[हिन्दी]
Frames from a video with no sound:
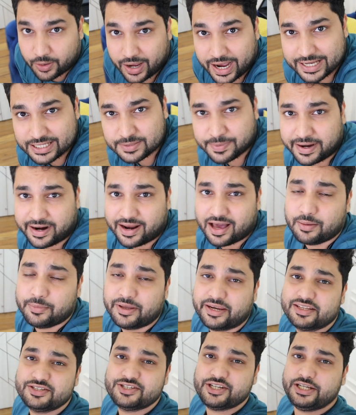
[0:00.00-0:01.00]
हेलो गाइस मेरा नाम
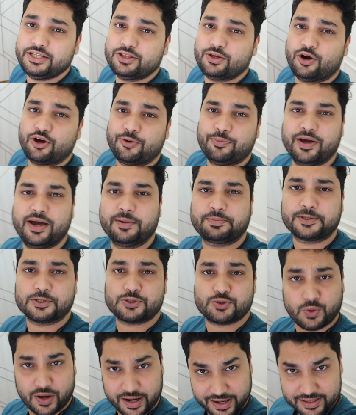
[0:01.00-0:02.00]
है रंजीत और मैं आपका
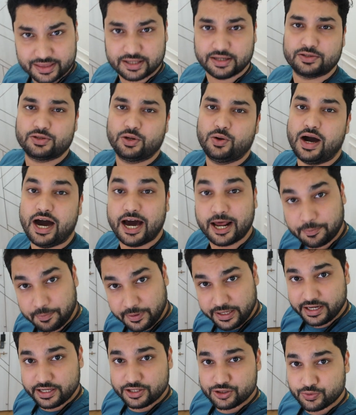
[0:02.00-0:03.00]
स्वागत करता हूँ
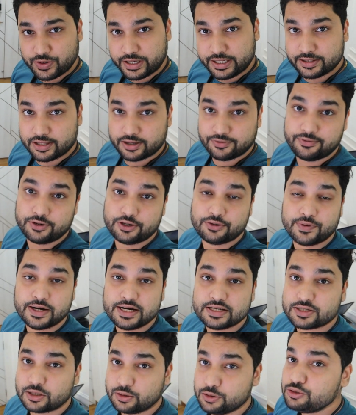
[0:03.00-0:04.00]
आरपी रिचवेयर द
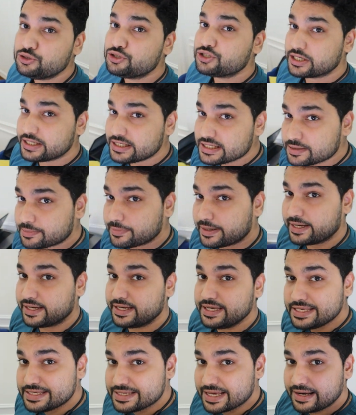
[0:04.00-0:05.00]
फुटवेयर सॉल्यूशंस में
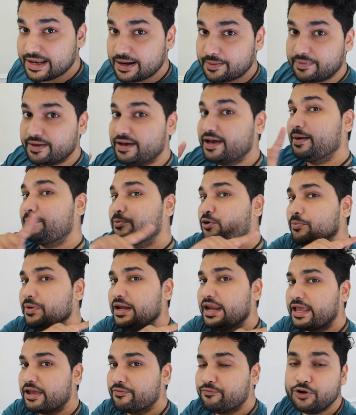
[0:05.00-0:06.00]
इस चैनल पे आपको
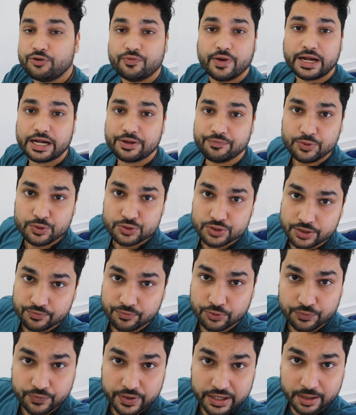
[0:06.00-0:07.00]
मिलेंगे फुटवेयर रिव्यूज एंड
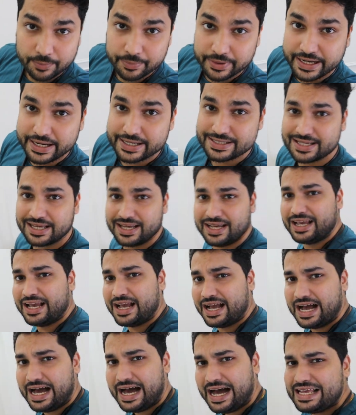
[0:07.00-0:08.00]
फुटवेयर अपडेट्स
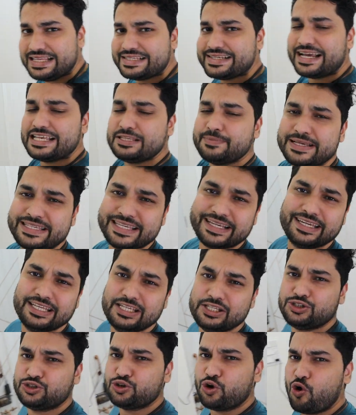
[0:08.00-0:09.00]
आज गाइस
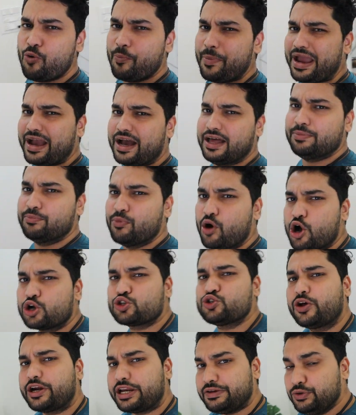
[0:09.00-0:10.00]
बेसिकली जो मैं
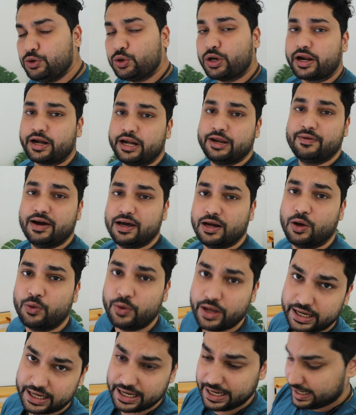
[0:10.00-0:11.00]
अनबॉक्स और रिव्यू करने वाला
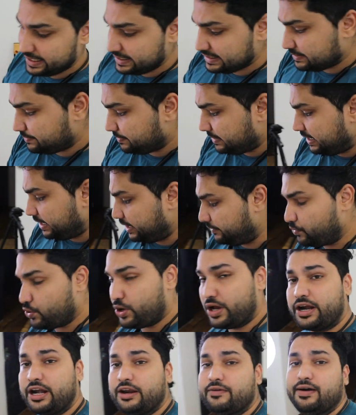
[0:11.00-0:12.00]
हूँ ना गाइस मैं रिव्यू
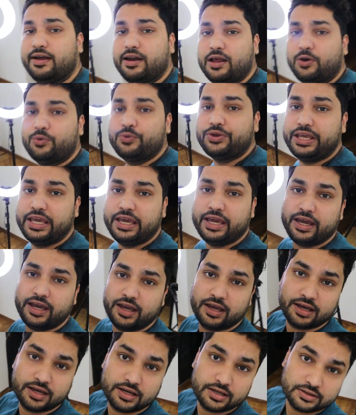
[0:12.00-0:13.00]
करने वाला हूँ ये
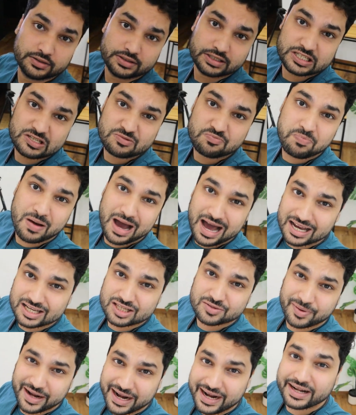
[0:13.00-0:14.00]

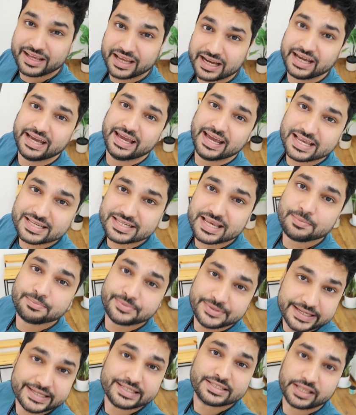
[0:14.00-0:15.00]
स्पार्क्स ब्रांड का एस एम
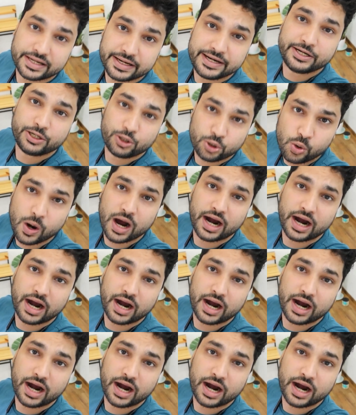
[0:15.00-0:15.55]
सिक्स थ्री टू